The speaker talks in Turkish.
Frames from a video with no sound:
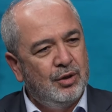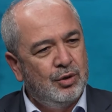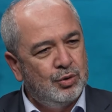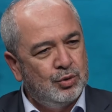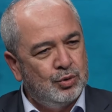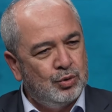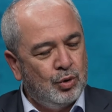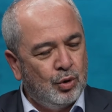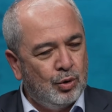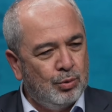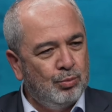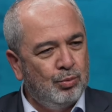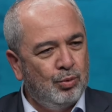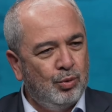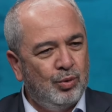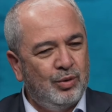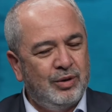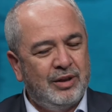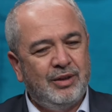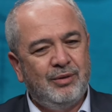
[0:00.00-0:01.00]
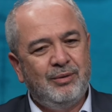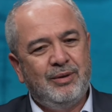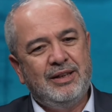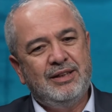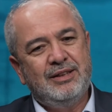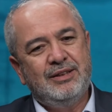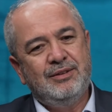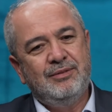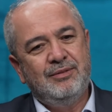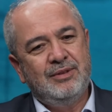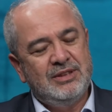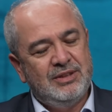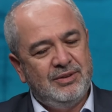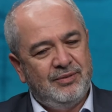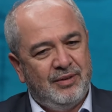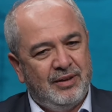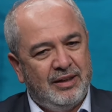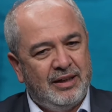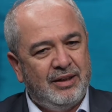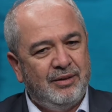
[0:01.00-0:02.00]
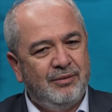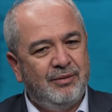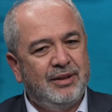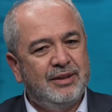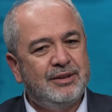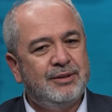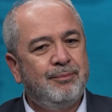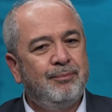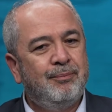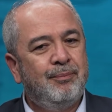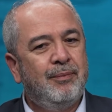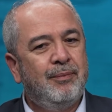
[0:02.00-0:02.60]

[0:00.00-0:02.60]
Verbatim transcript: sorumlulukları var, vazifeleri var.